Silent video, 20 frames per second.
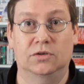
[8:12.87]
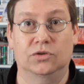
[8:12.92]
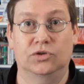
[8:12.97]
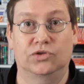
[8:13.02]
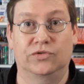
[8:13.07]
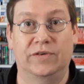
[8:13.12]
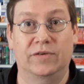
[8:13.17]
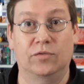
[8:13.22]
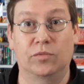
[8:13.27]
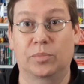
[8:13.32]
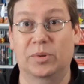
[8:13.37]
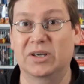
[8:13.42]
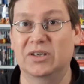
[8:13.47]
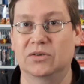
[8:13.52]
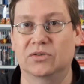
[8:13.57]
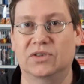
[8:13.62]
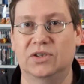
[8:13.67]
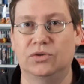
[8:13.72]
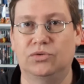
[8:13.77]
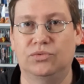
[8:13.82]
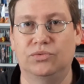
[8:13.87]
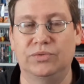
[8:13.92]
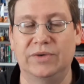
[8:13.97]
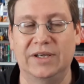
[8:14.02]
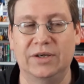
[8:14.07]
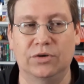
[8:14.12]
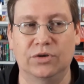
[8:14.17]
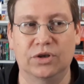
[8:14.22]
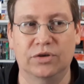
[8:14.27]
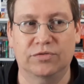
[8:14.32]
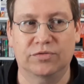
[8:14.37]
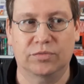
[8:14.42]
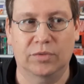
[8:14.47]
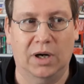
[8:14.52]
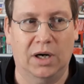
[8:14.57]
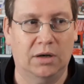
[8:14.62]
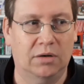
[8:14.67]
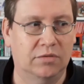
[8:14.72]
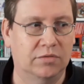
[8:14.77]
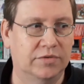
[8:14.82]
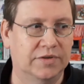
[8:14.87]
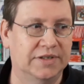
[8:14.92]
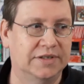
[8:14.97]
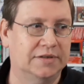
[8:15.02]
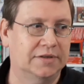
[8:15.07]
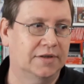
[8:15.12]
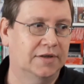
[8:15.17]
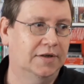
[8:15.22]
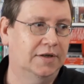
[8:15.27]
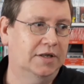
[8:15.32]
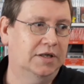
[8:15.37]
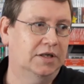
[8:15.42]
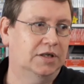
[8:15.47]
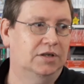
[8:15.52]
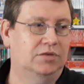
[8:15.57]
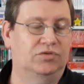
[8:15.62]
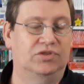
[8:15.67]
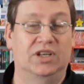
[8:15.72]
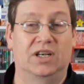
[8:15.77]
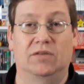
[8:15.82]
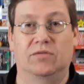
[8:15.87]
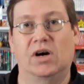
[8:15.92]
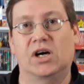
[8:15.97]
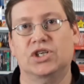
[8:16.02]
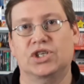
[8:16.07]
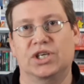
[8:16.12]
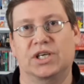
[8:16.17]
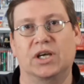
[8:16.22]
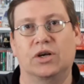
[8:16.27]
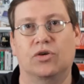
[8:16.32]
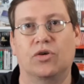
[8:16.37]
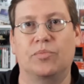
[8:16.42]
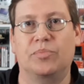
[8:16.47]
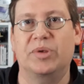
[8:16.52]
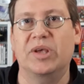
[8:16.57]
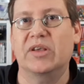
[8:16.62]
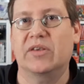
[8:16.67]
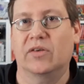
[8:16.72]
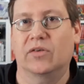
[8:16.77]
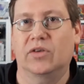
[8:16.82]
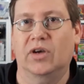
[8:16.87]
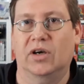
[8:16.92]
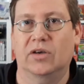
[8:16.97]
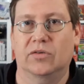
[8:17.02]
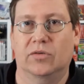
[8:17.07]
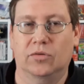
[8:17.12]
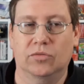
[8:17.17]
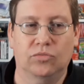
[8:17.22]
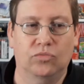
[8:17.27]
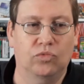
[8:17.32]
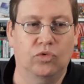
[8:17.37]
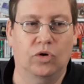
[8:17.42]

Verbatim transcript: je vais vous présenter tous les God of War, en fait. Et vous allez voir, j'ai quelques pièces intéressantes.